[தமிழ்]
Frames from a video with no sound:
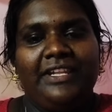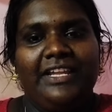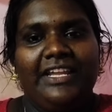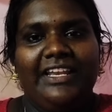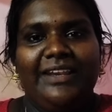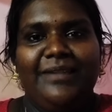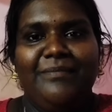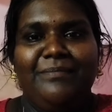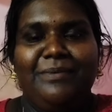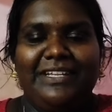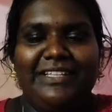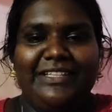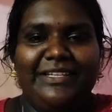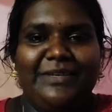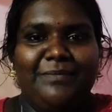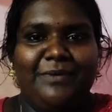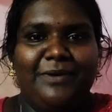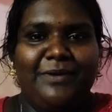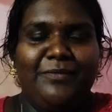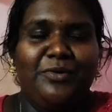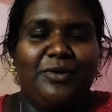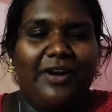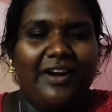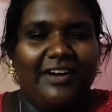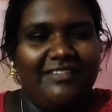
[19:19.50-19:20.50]
என்ன
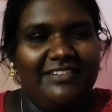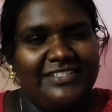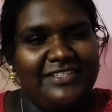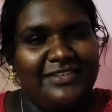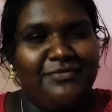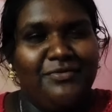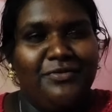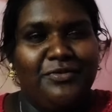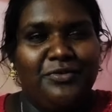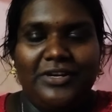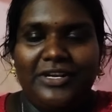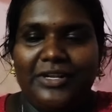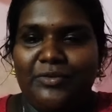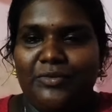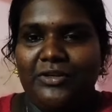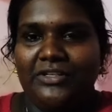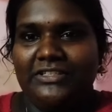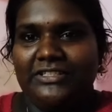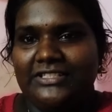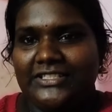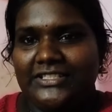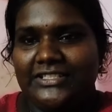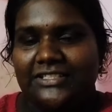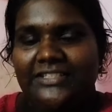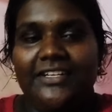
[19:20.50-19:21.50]
பண்ணியிருந்திருப்பேன் முக்கால்வாசி ஃபோன்லேயே
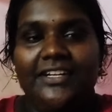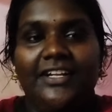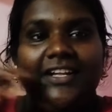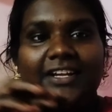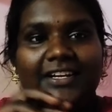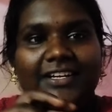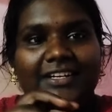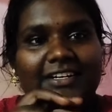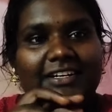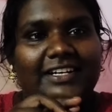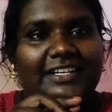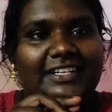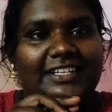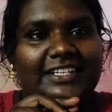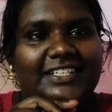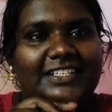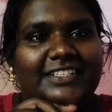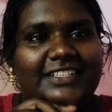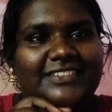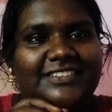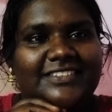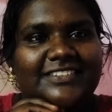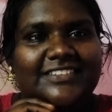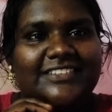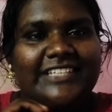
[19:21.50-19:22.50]
உட்காந்து
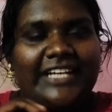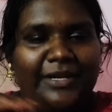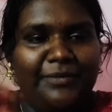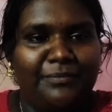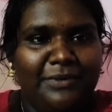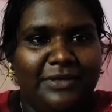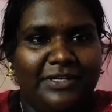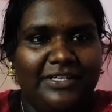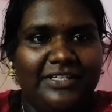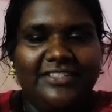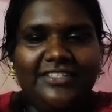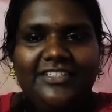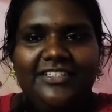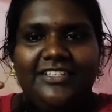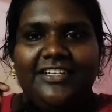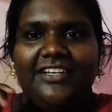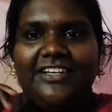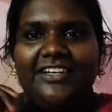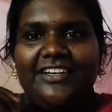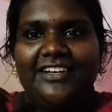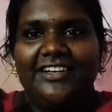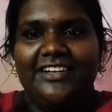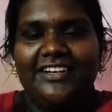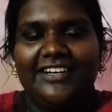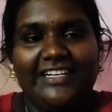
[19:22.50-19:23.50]
சேட் பண்ணுறது
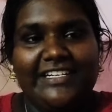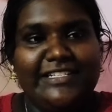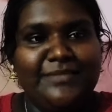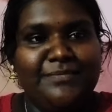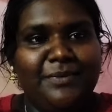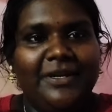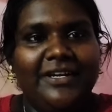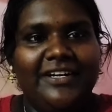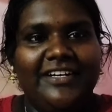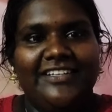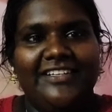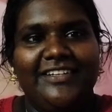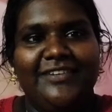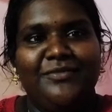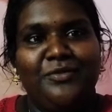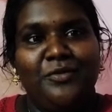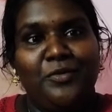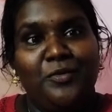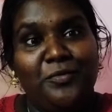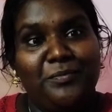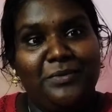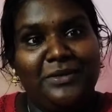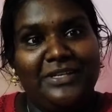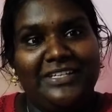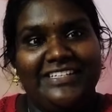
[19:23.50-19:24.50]
இல்லைனா ரீல்ஸ் பார்க்குறது
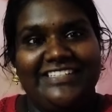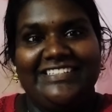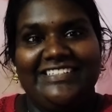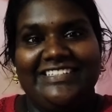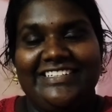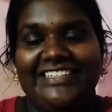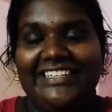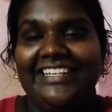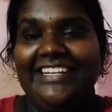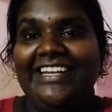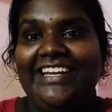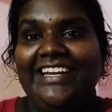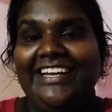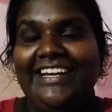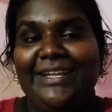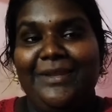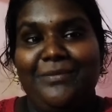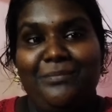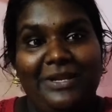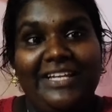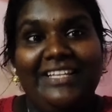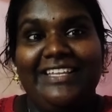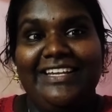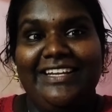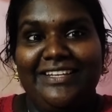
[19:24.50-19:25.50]
ஃபோன் பண்ணுறது
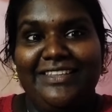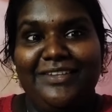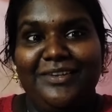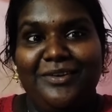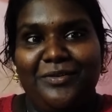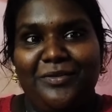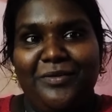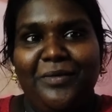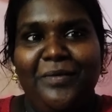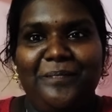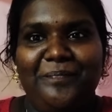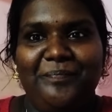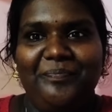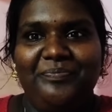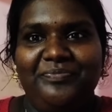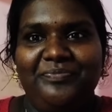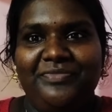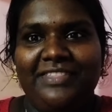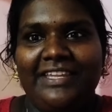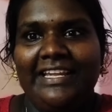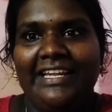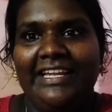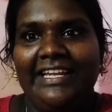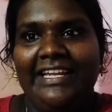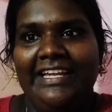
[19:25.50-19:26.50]
இப்படியே தான் இருந்திருக்கும்
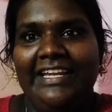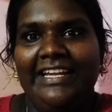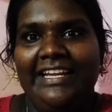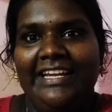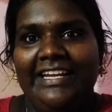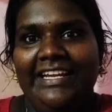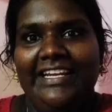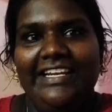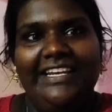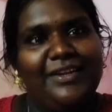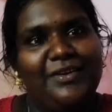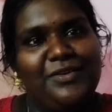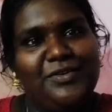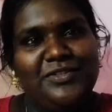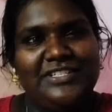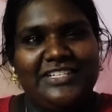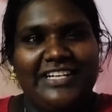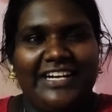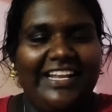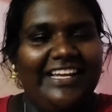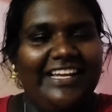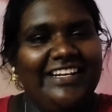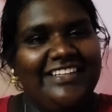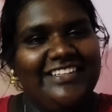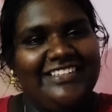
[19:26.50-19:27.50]
இன்றைக்கி கொஞ்சம்
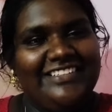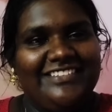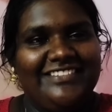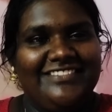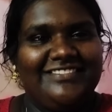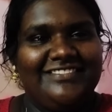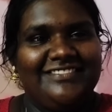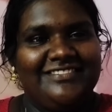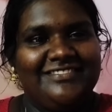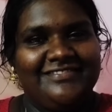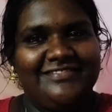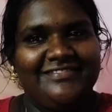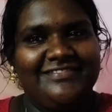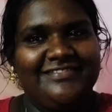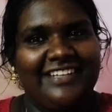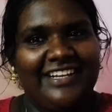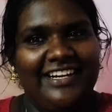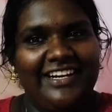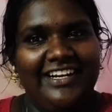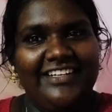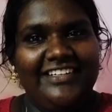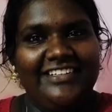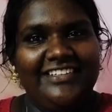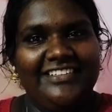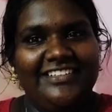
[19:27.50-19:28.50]
நல்லா இருந்தது
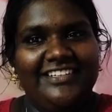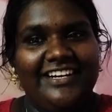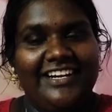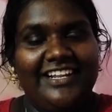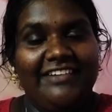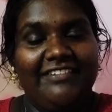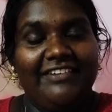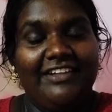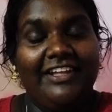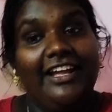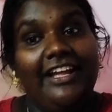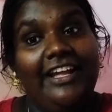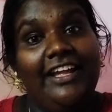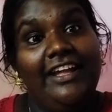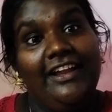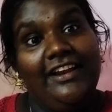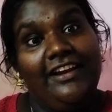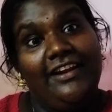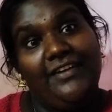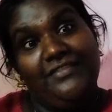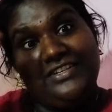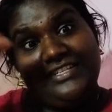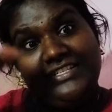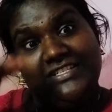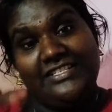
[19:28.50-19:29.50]
நல்லா இருந்ததுன்றதை விட
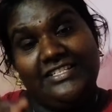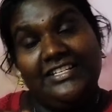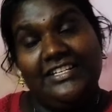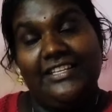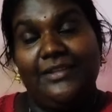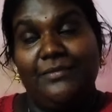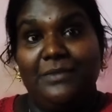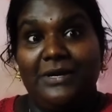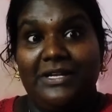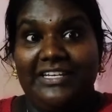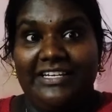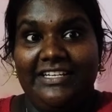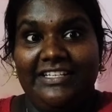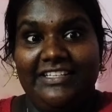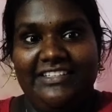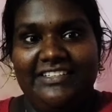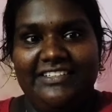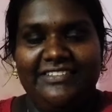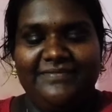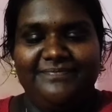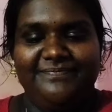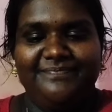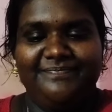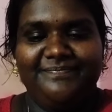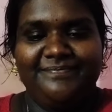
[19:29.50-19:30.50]
நான் ஃபஸ்ட்டு இந்த மாதிரி இருந்தது
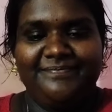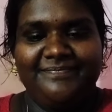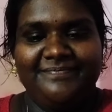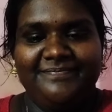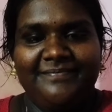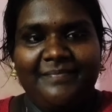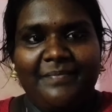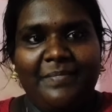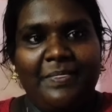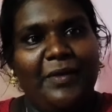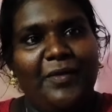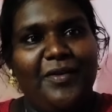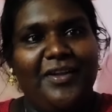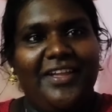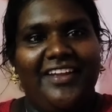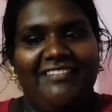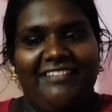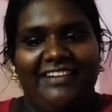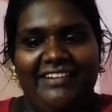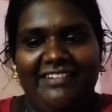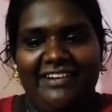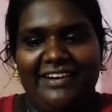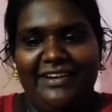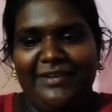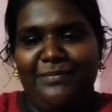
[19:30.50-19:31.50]
ஓகே
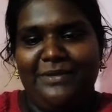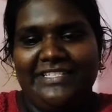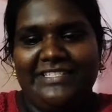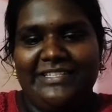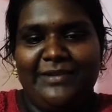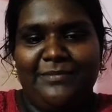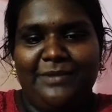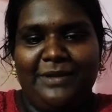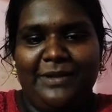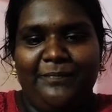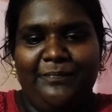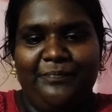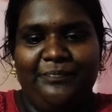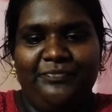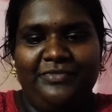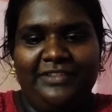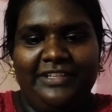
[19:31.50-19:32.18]
வளவலன்னு பேசாமல்